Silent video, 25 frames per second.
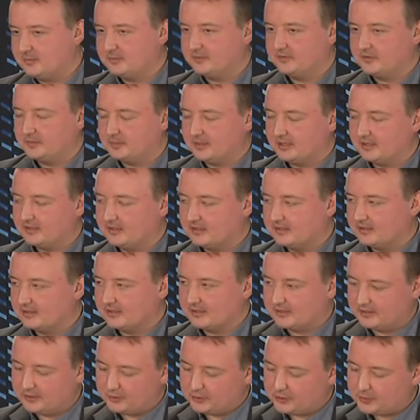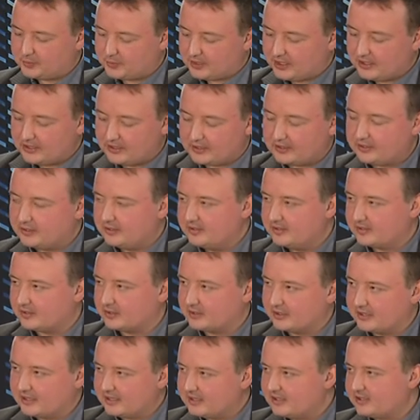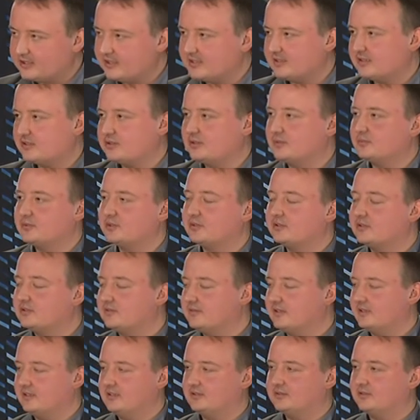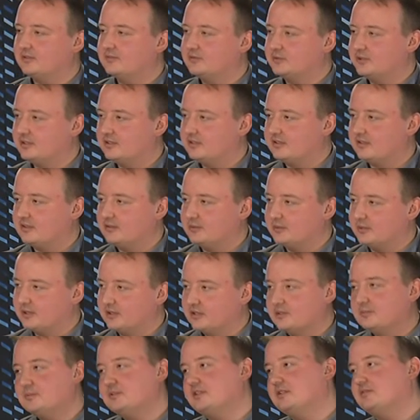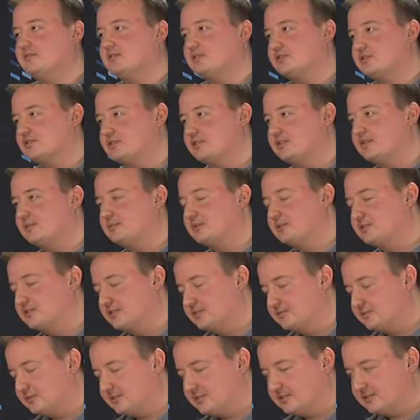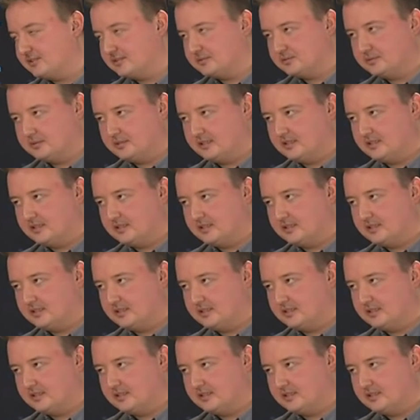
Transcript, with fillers: mówi pan, e, gdy już przejdzie do historii, kiedy się zaczną przygotowania do 22? No bo nie wierzę, że nie będzie 22.